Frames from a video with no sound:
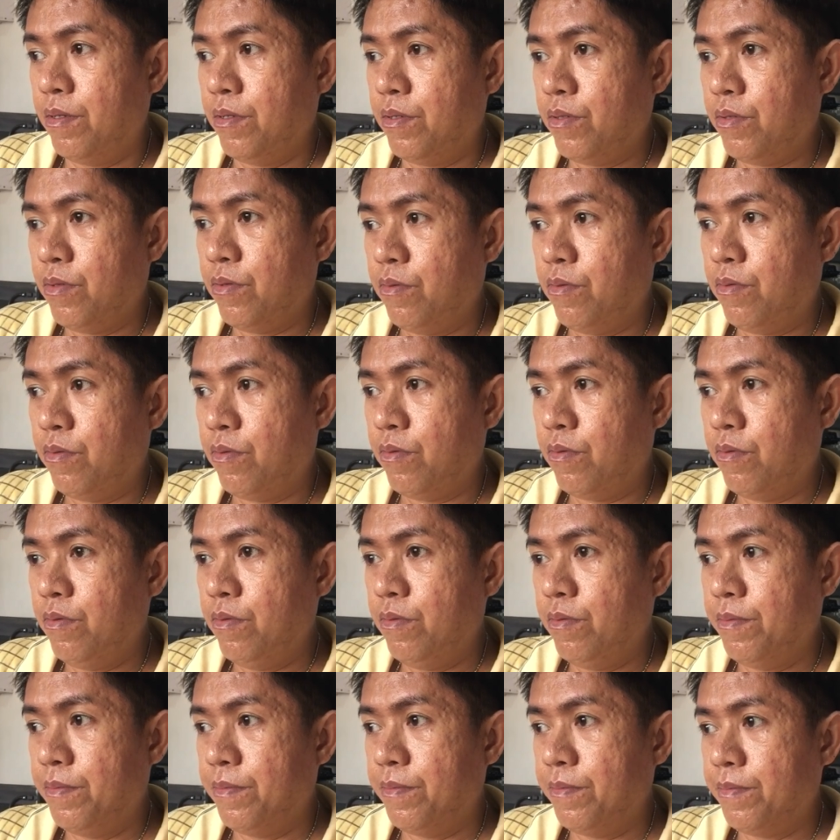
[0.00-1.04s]
So,
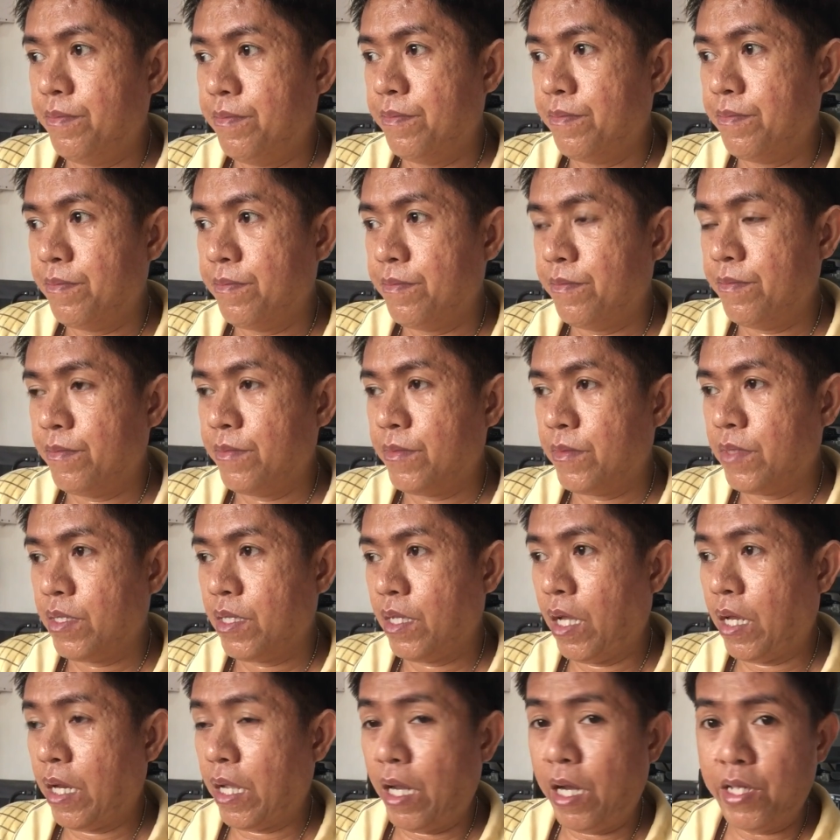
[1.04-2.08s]

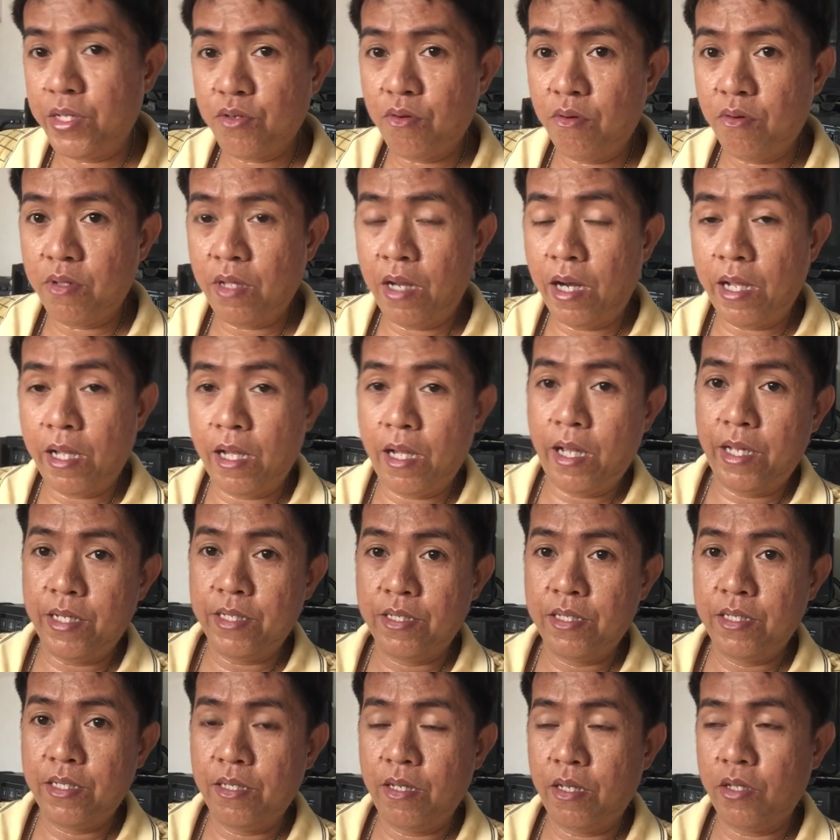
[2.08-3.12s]
na-realize ko talaga
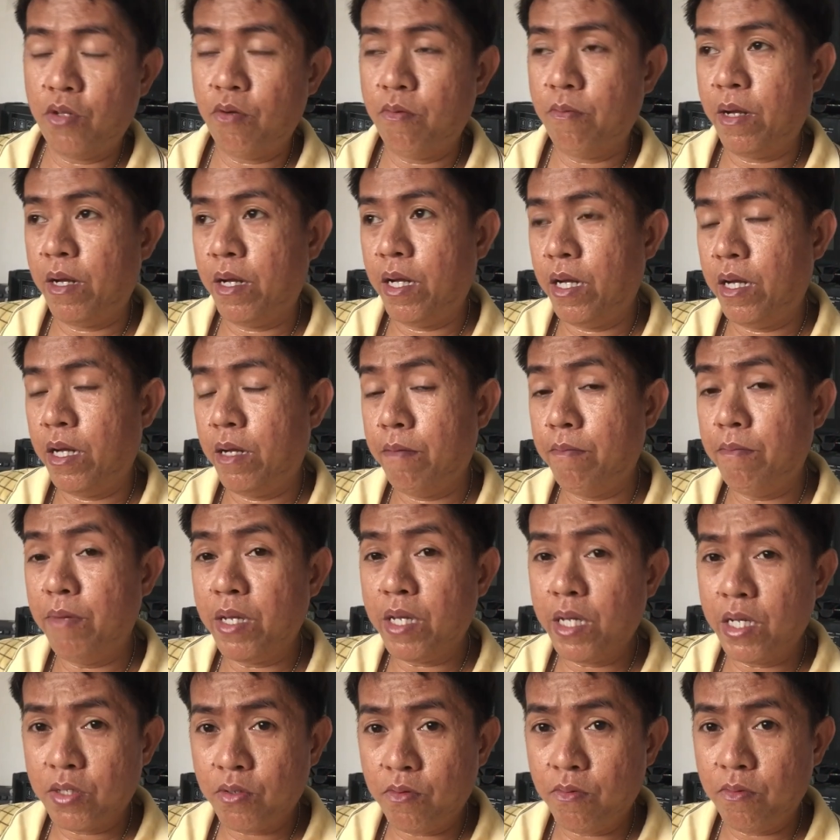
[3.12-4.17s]
guys, itong mga
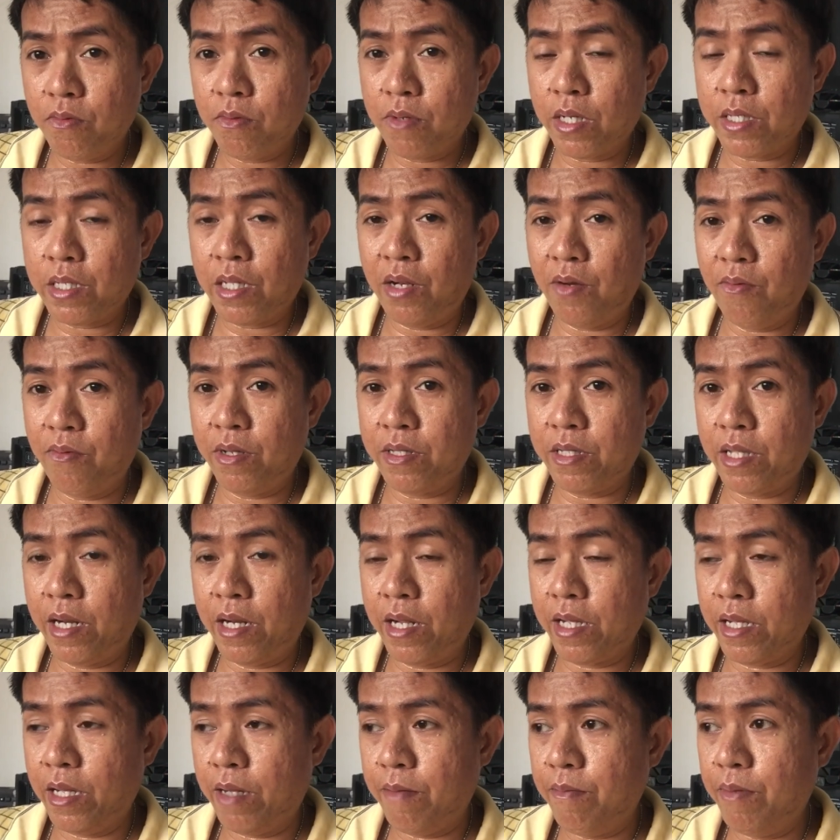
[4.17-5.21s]
biggest kong katalungan
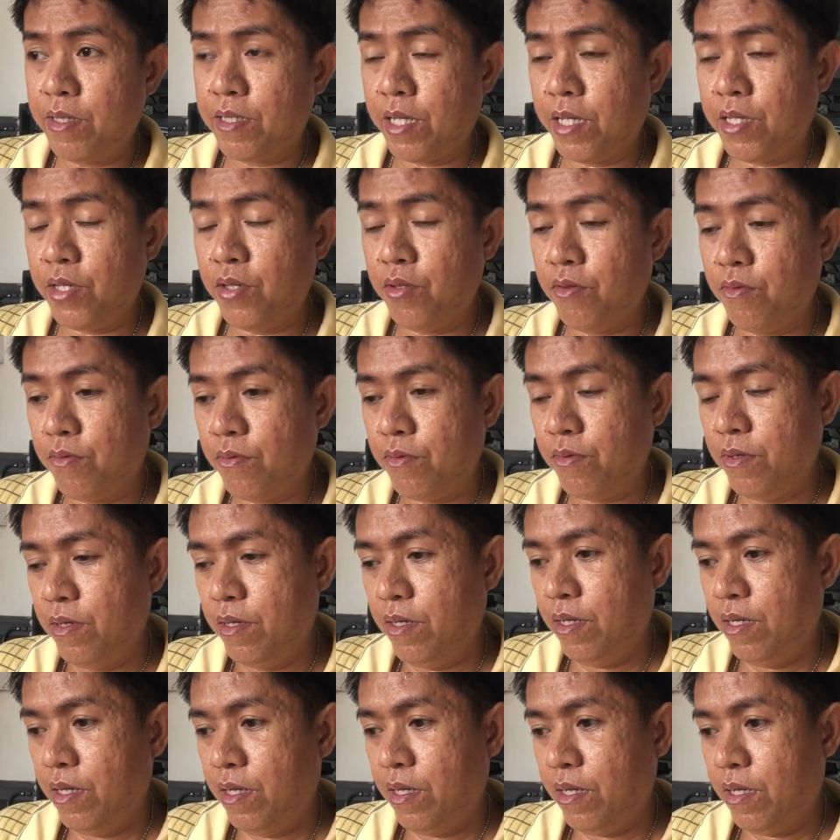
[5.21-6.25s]
talaga, beside nung
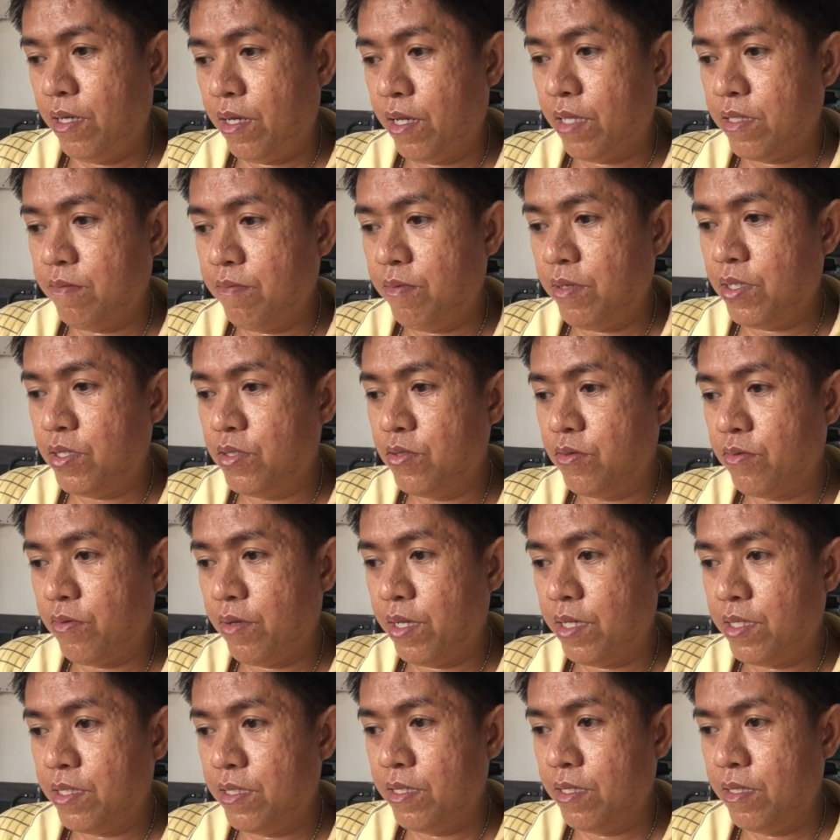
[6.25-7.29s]
last video
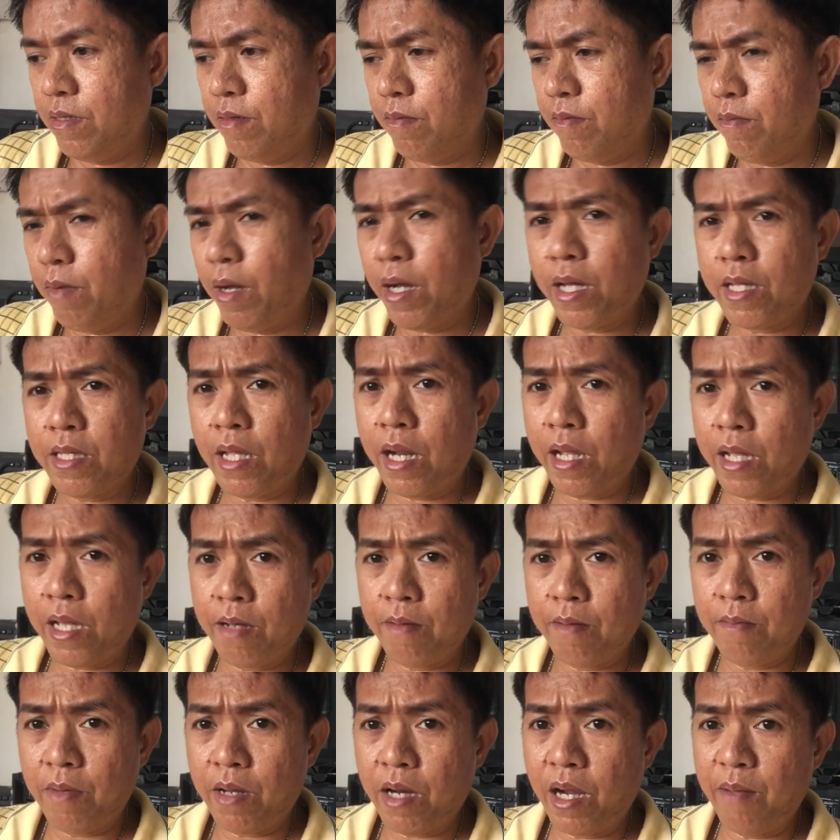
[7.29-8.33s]
is, bakit
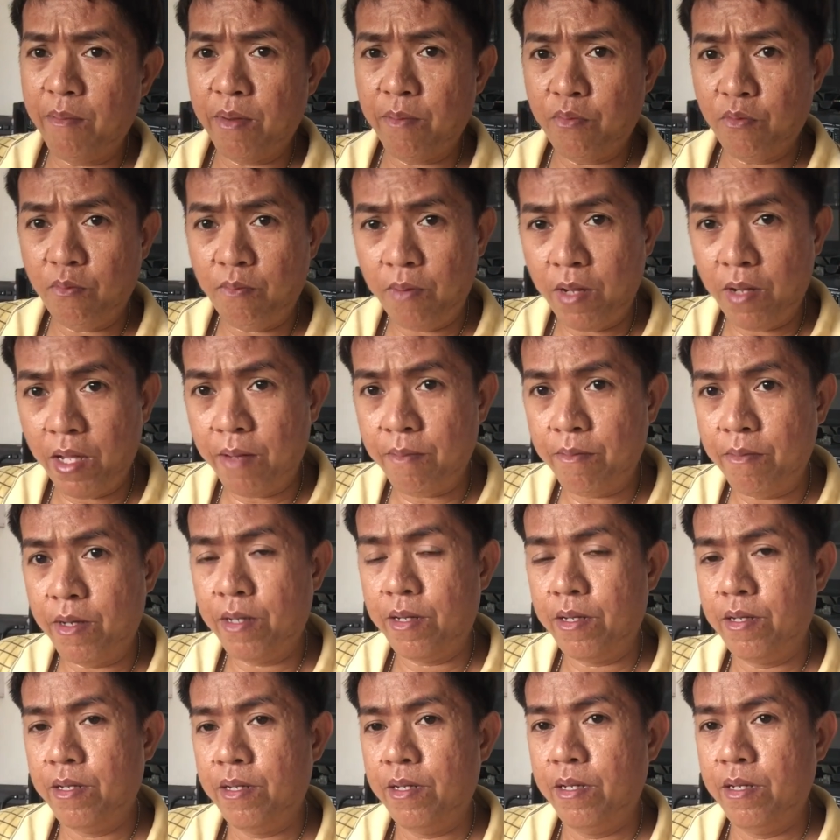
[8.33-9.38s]
talagang marami problema.